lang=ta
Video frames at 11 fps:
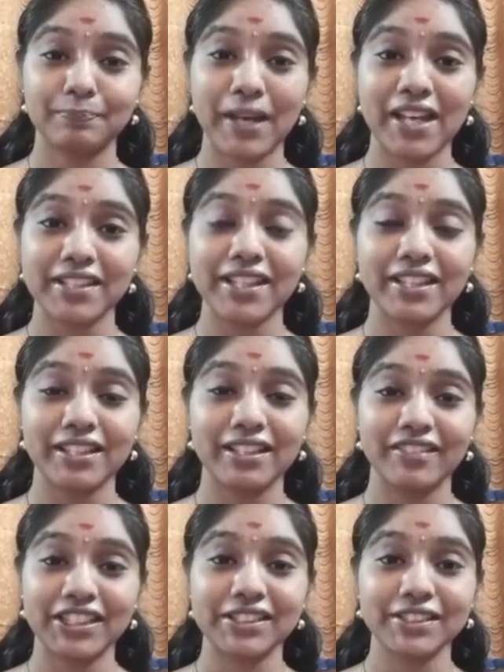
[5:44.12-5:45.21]
பாதையில
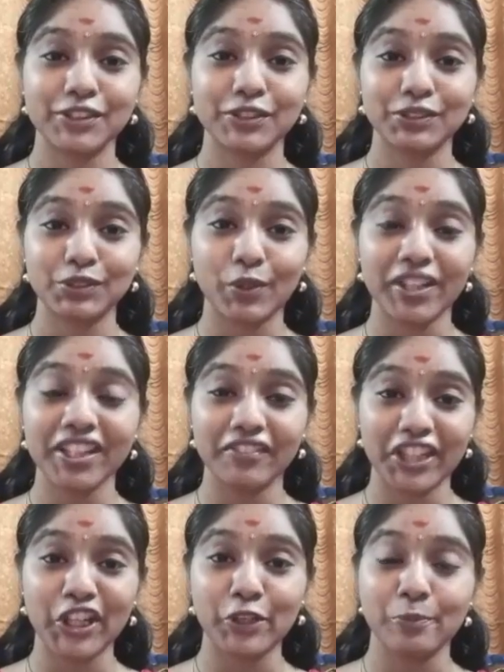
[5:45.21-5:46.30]
வந்து தொடங்கி
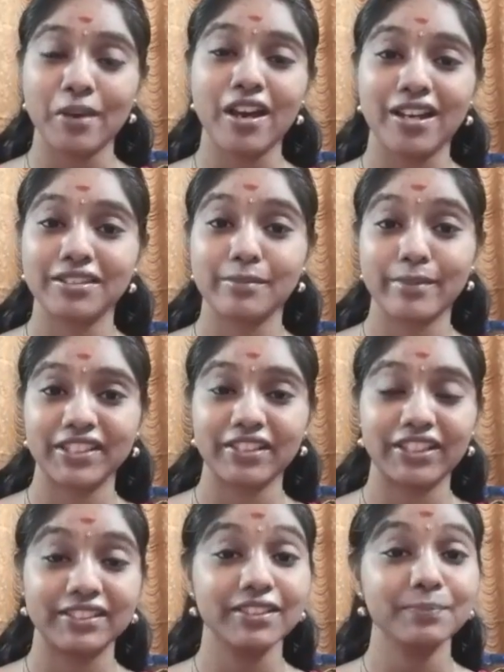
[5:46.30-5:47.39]
வைக்கணுமா அந்த மாதிரி
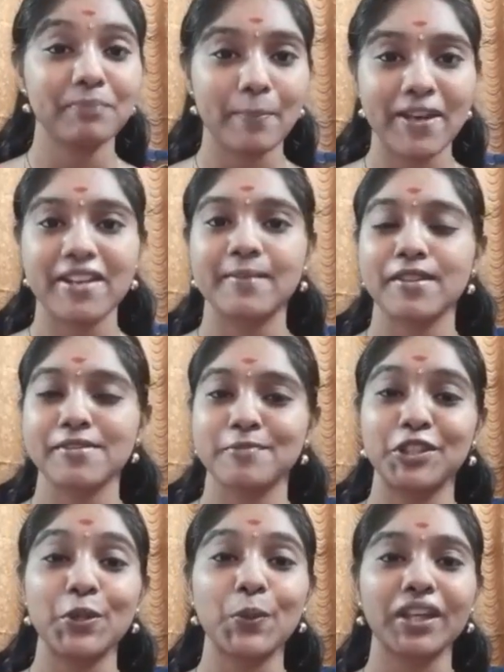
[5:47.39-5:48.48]
வந்து பாப்பா ராம்தாஸ்
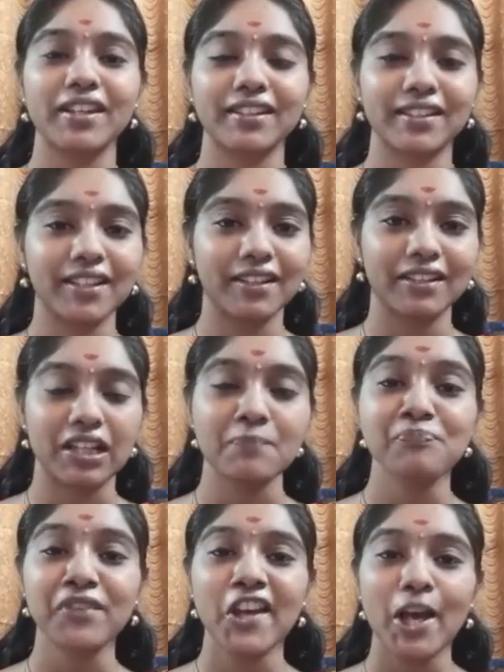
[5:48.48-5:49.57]
வந்து யோகியார் கிட்ட கேட்டார்
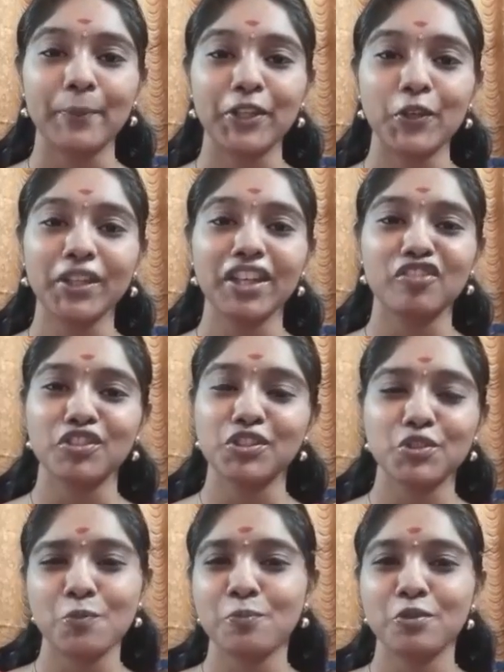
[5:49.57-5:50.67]
அப்ப யோகியாருக்கு
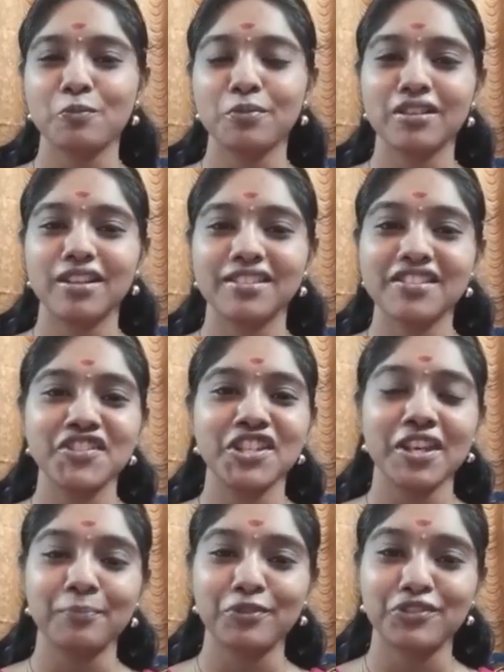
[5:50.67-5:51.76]
வந்து ரொம்ப ரொம்ப
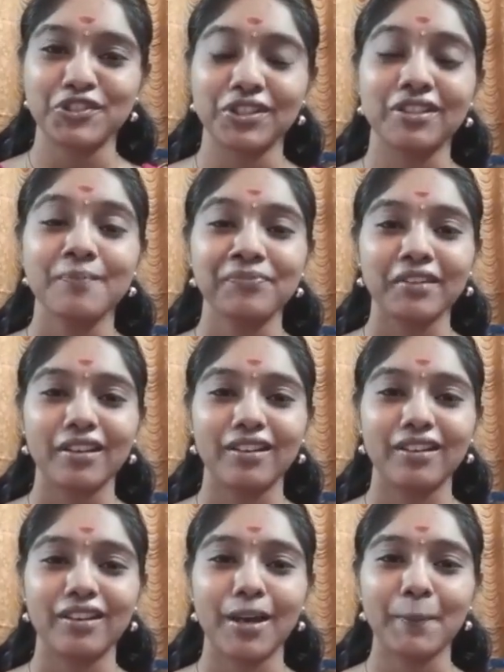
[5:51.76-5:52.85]
அதிர்ச்சியா போச்சு
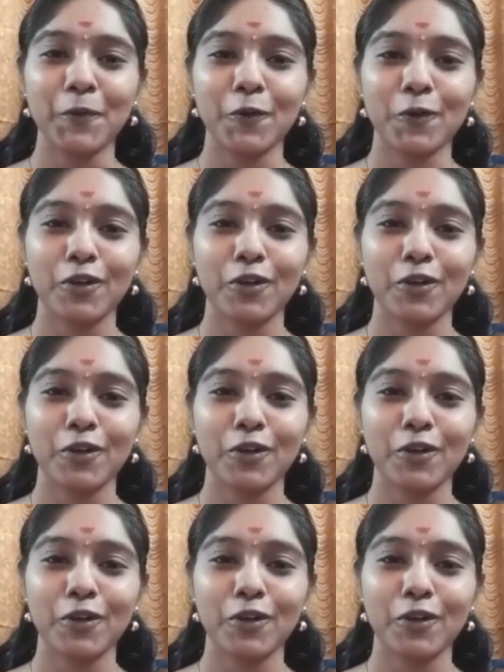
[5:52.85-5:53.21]
அப்போ